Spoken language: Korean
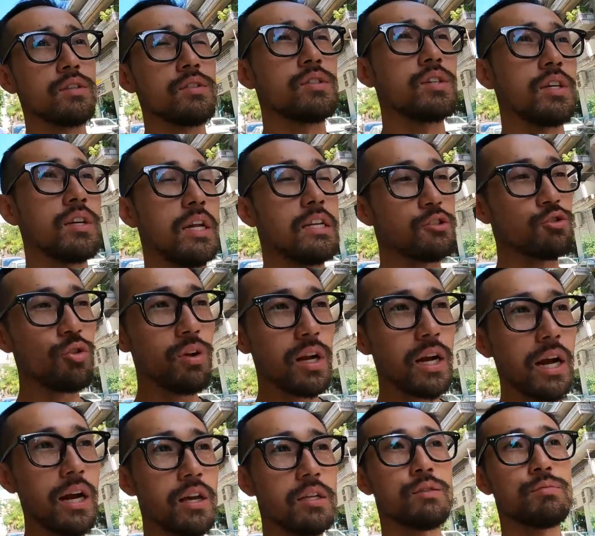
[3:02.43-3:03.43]
이제
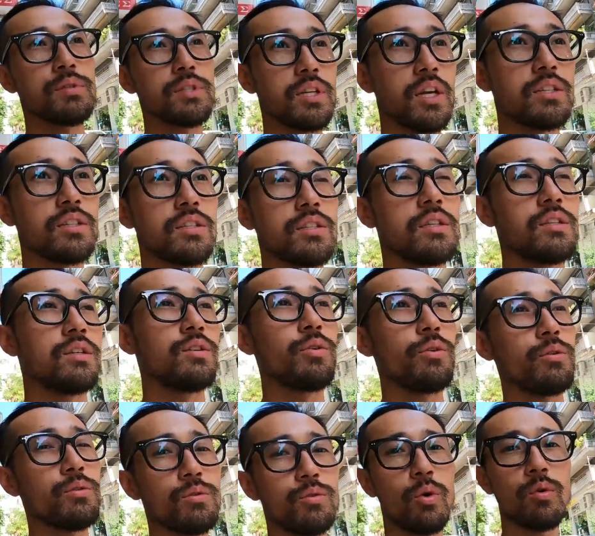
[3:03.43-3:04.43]
레스토랑 가야지 비싸지
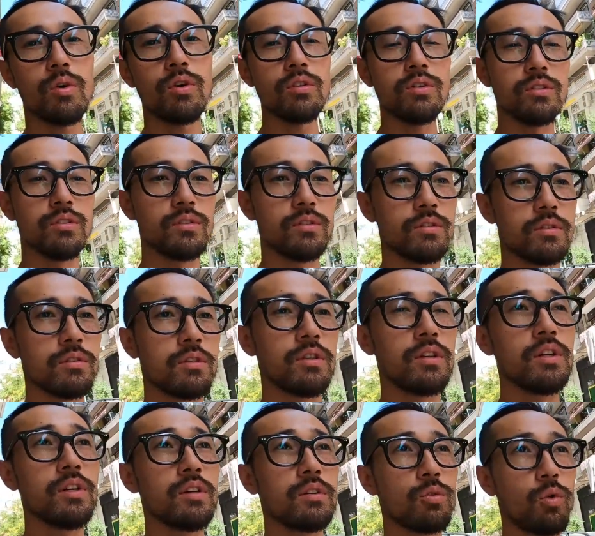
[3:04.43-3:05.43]
이런 로컬은
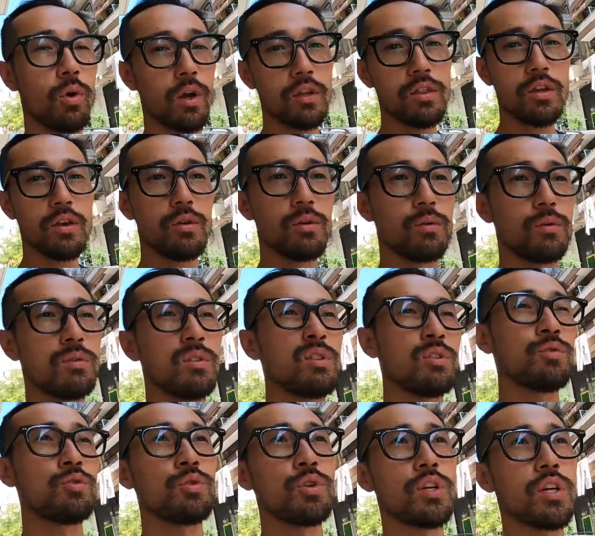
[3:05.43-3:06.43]
똑같네요
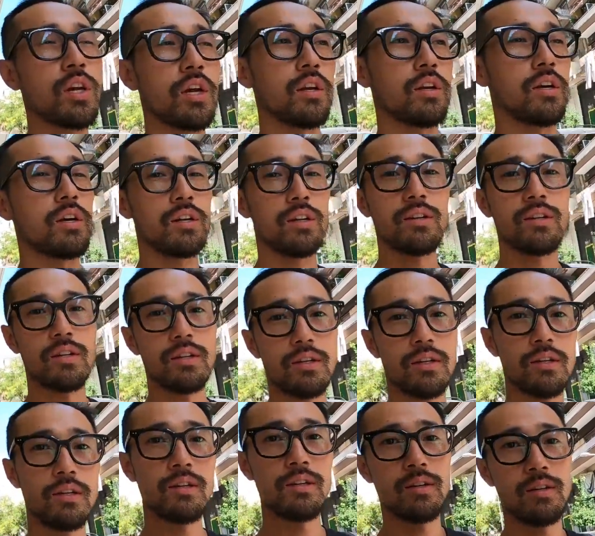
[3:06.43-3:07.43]
드르키에랑
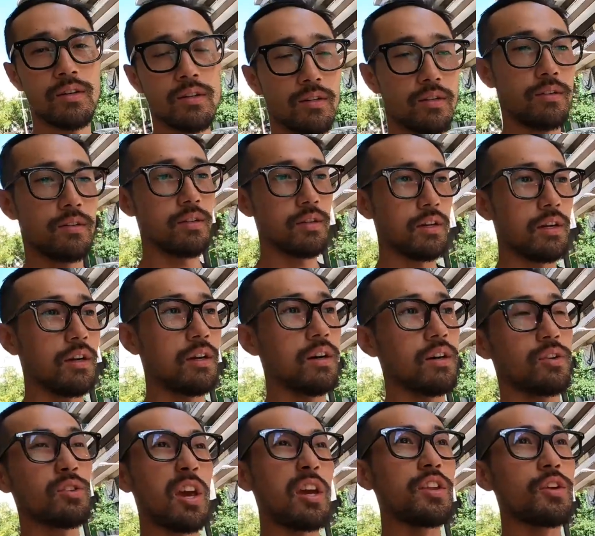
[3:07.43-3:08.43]

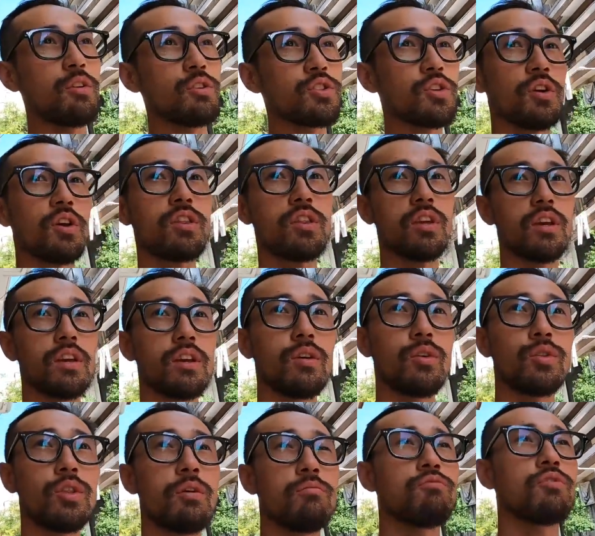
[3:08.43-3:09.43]
아 괜히 걱정했네
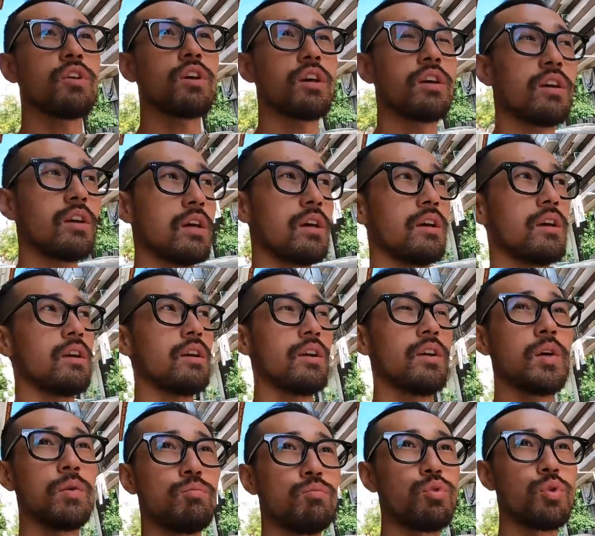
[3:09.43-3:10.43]
이것 때문에
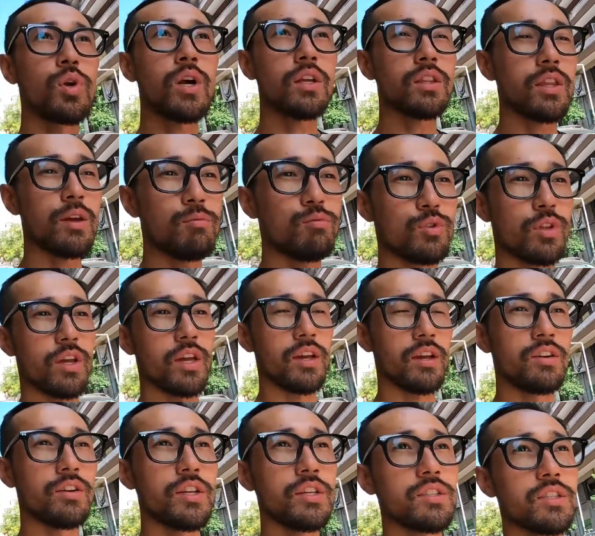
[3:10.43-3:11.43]
물가
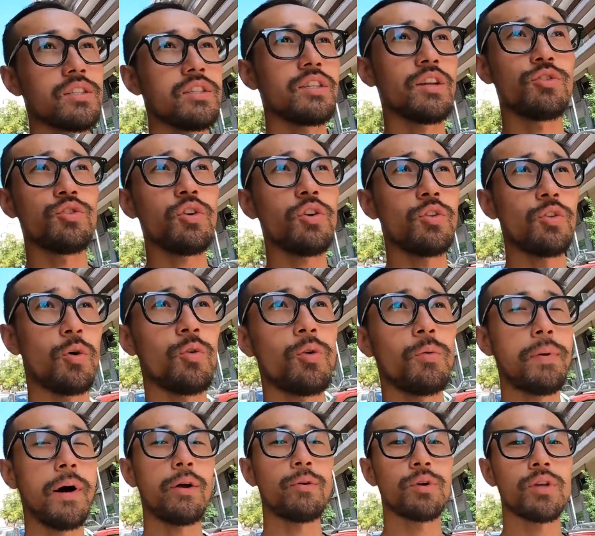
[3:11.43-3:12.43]
때문에 그리스 그냥
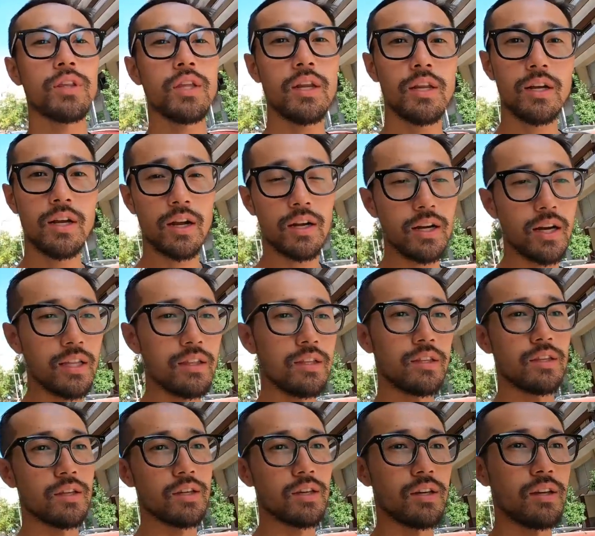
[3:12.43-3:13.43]
뛰어넘고 바로 이태리 갈까
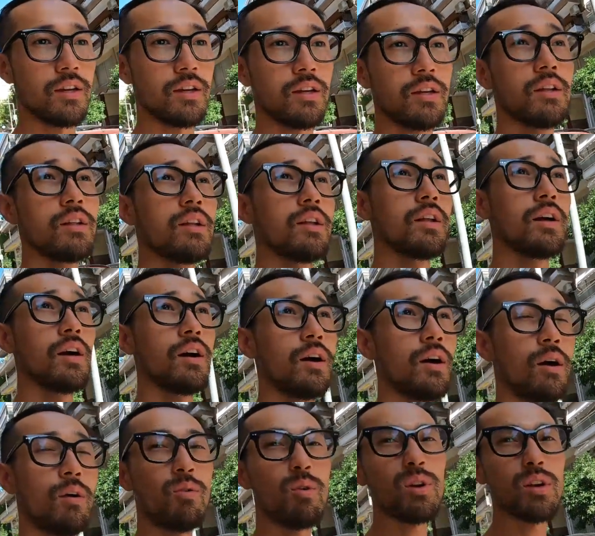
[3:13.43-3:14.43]
했는데
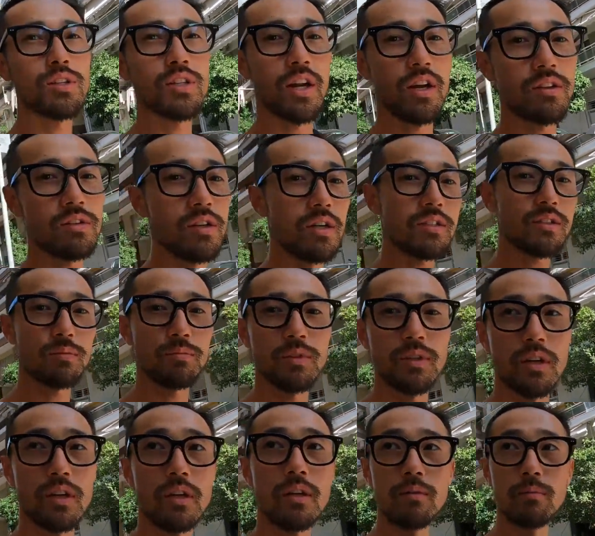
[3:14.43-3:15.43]
아 오기 잘한 것
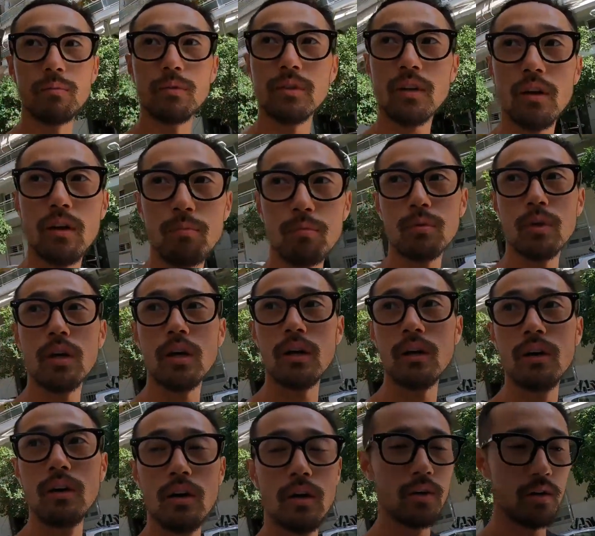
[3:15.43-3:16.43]
같습니다 뭐 생각보다
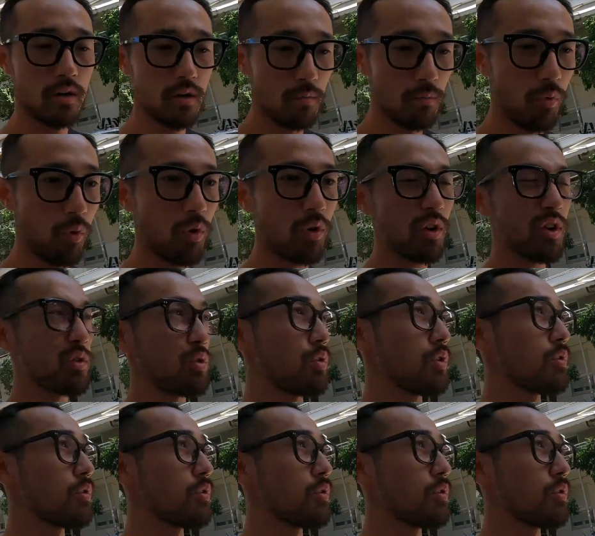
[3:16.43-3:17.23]
볼거리도